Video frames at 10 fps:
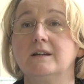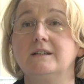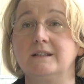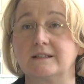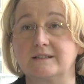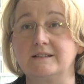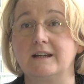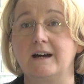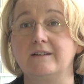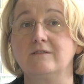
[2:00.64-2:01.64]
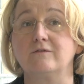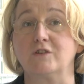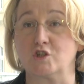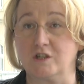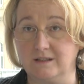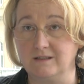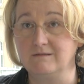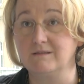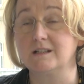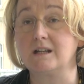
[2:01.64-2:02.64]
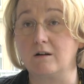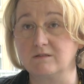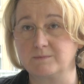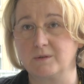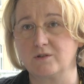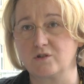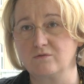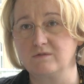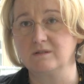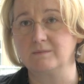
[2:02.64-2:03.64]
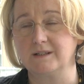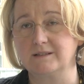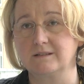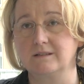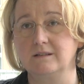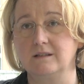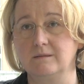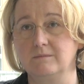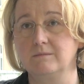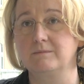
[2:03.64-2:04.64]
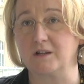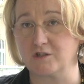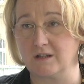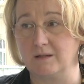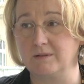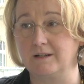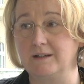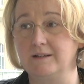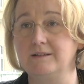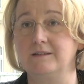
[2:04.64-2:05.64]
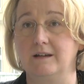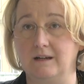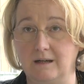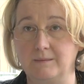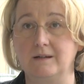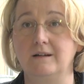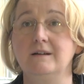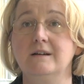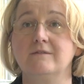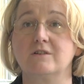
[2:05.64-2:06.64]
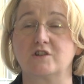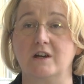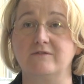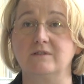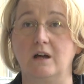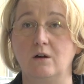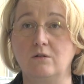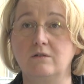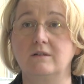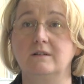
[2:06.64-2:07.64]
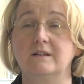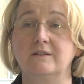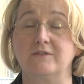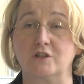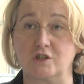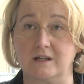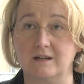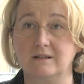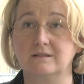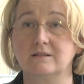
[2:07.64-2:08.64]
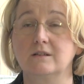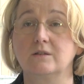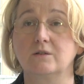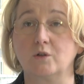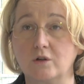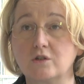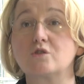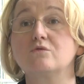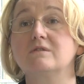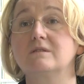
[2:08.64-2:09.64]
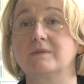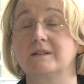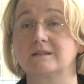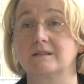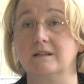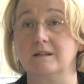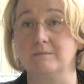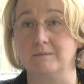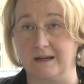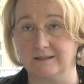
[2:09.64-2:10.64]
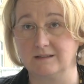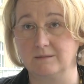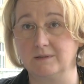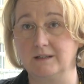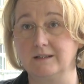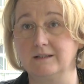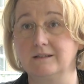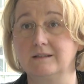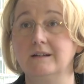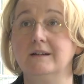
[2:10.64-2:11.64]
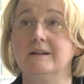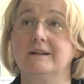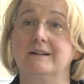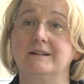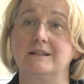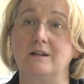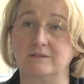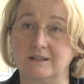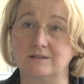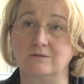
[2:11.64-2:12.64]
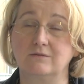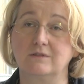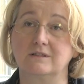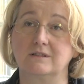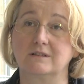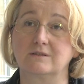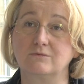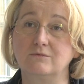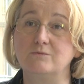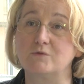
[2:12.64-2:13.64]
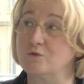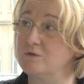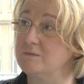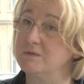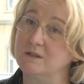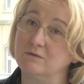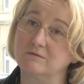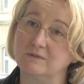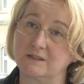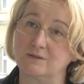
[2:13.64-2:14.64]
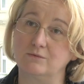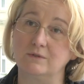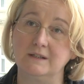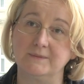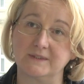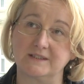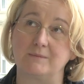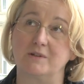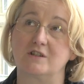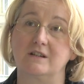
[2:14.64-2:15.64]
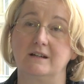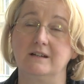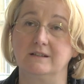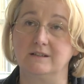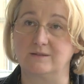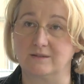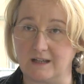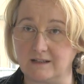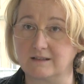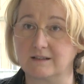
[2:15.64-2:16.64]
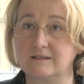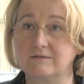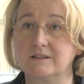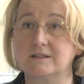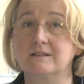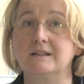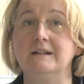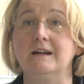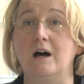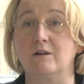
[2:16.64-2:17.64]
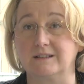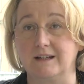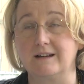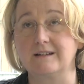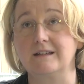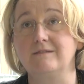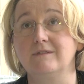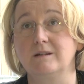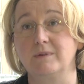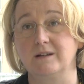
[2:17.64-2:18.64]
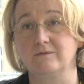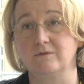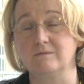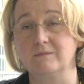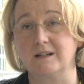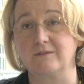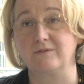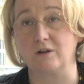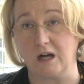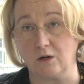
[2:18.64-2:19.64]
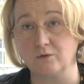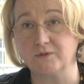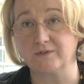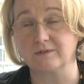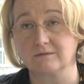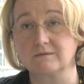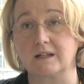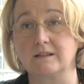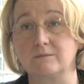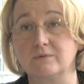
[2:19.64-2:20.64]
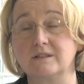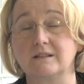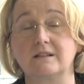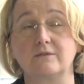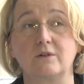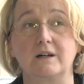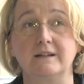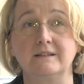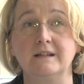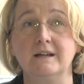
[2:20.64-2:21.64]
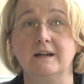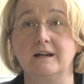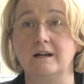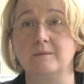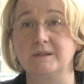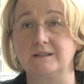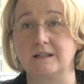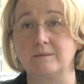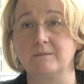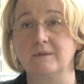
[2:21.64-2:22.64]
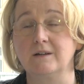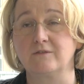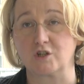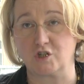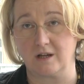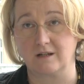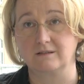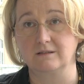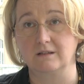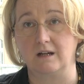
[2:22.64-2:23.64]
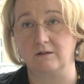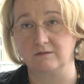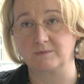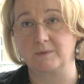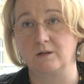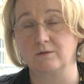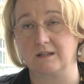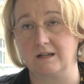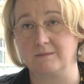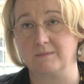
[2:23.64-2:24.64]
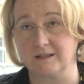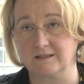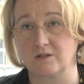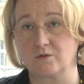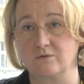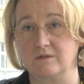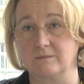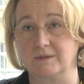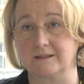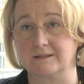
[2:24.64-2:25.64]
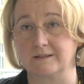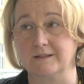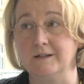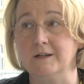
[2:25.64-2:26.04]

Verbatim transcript: In den nächsten Jahren verstetigen wir den Ausbau der Studienplätze im Bachelorbereich, aber wir schaffen auch äh, verstärkt neue Studienplätze im Masterbereich, äh, denn auch das gehört äh, zu guten Studienbedingungen dazu, dass der Bachelor nicht zur Sackgasse wird. Auch da gehen wir in Baden-Württemberg voraus und anderen Bundesländern voran äh, mit dem verstärkten Ausbau der Masterstudienplätze.